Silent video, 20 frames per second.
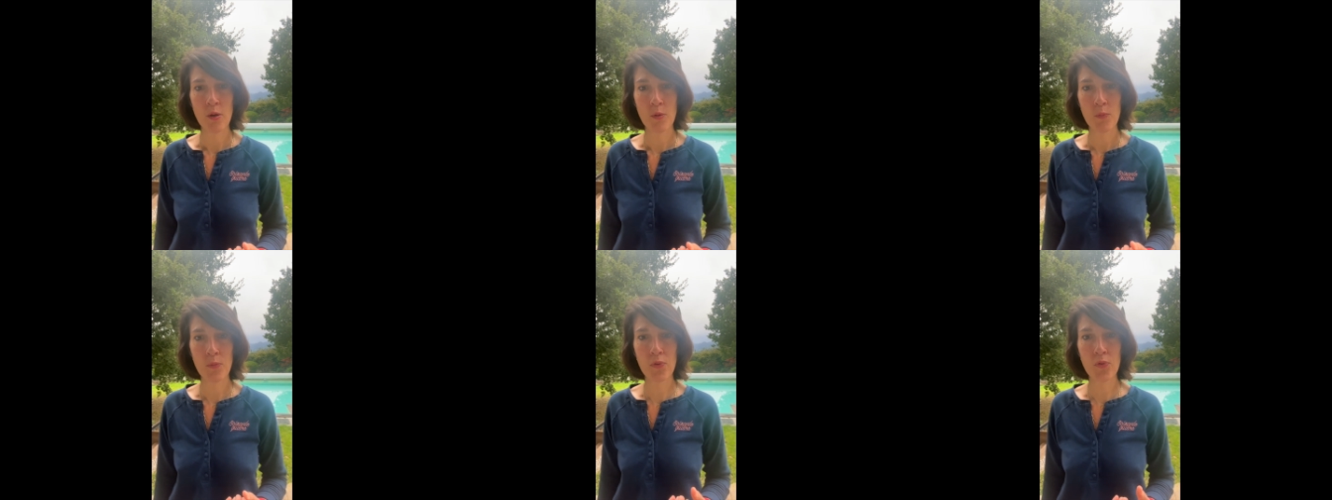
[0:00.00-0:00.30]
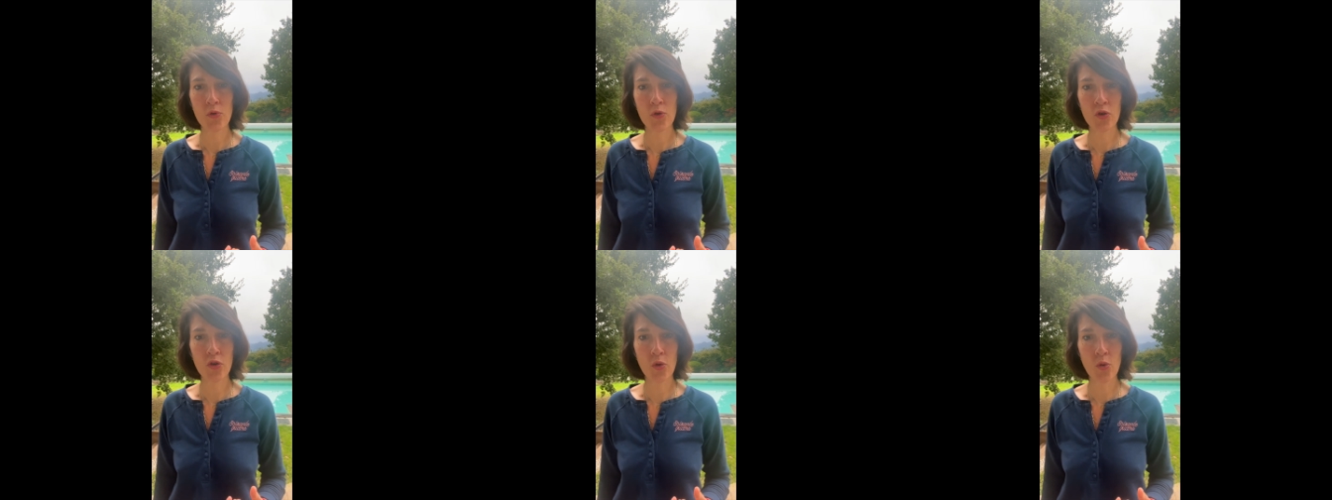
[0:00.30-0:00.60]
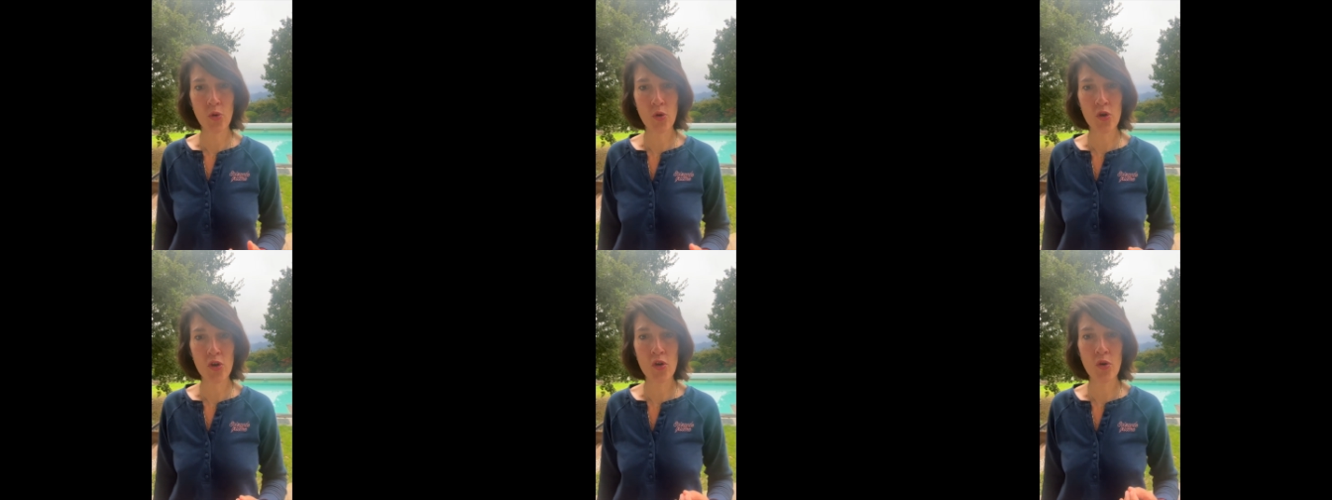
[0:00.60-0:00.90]

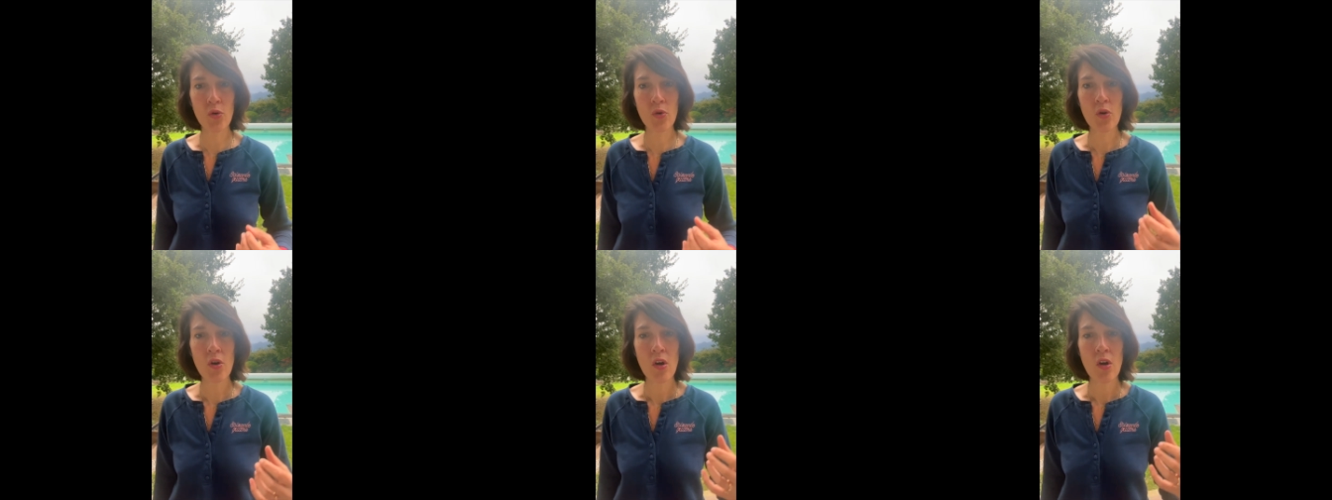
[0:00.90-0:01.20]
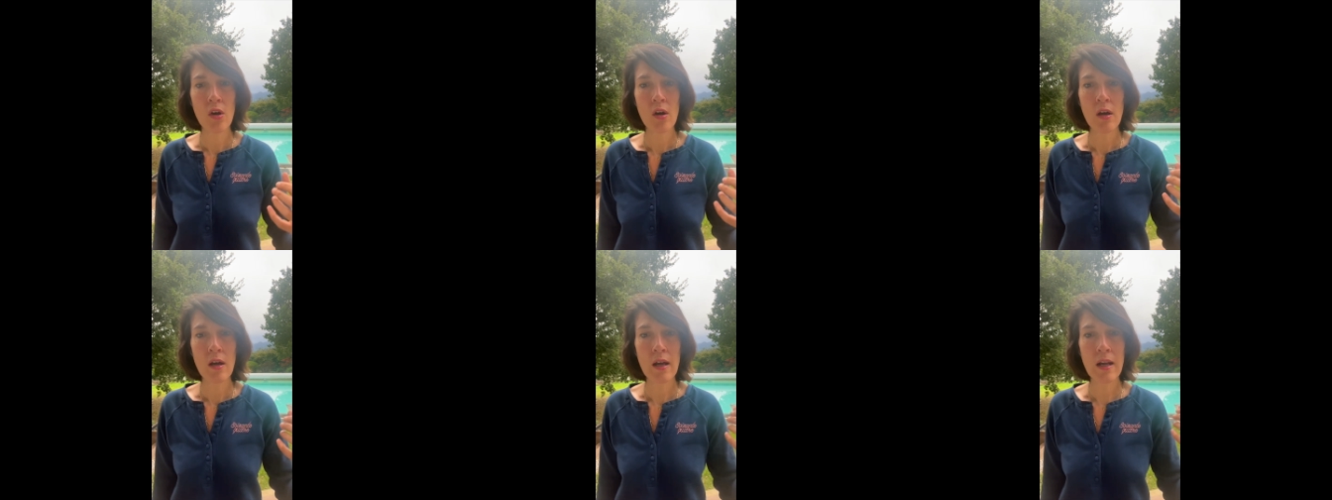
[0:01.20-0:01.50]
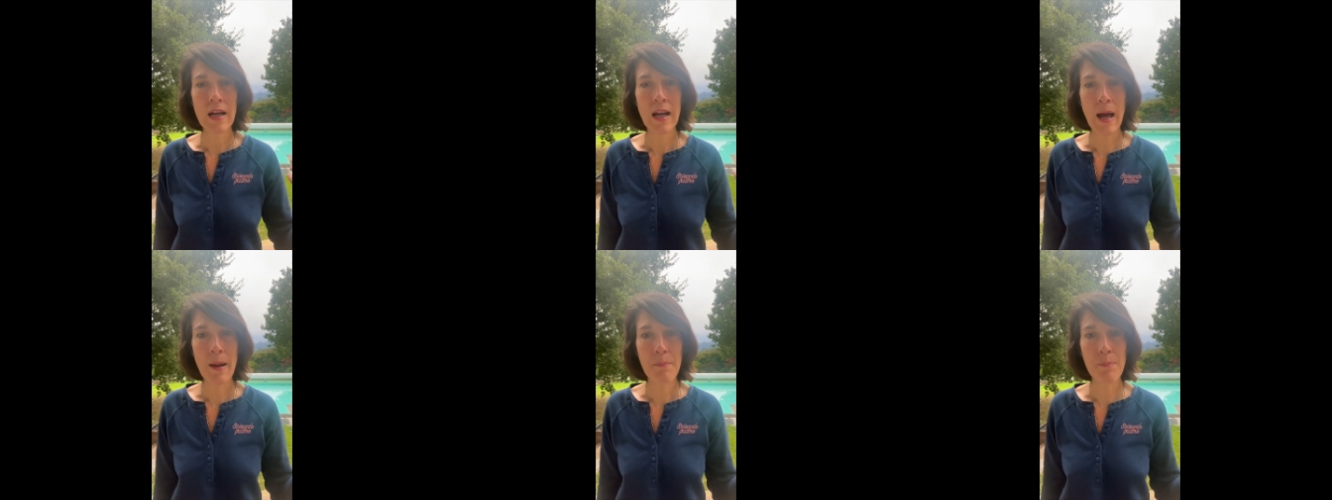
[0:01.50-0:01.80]
plutôt que
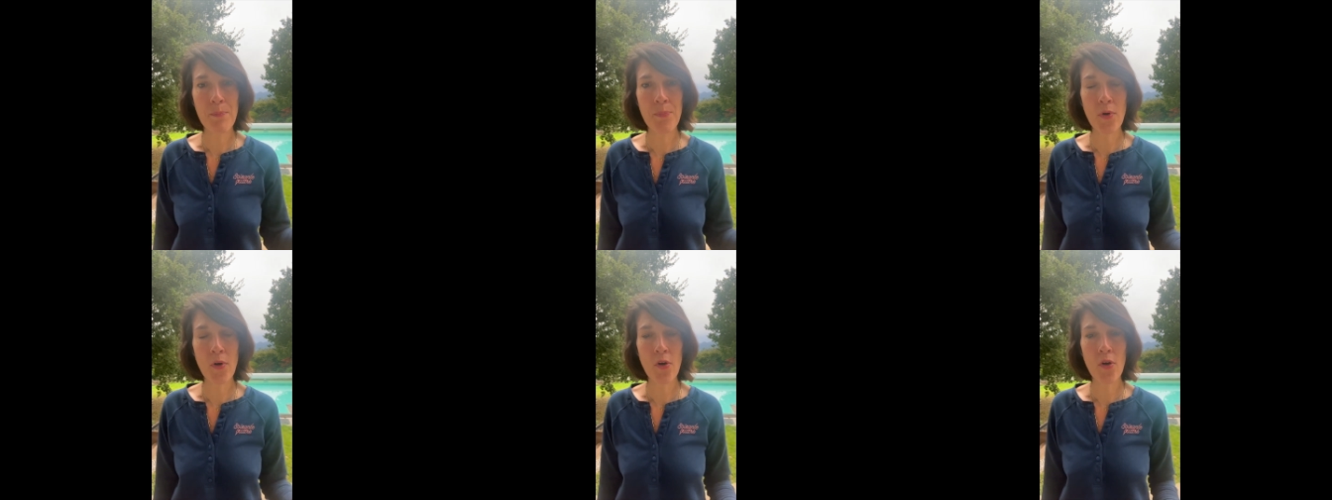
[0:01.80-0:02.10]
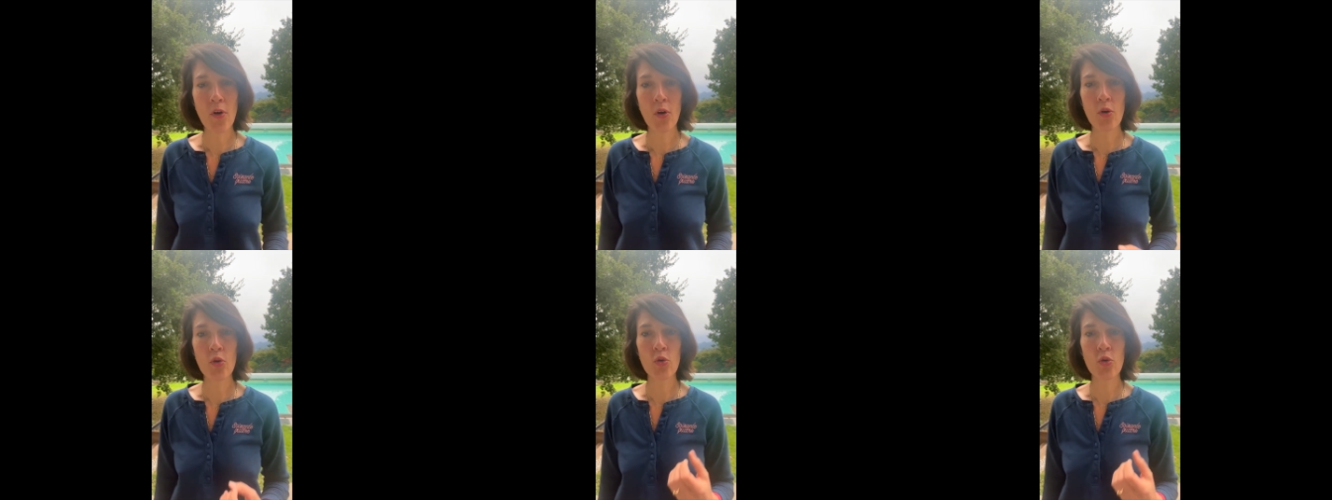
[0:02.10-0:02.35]
la peur,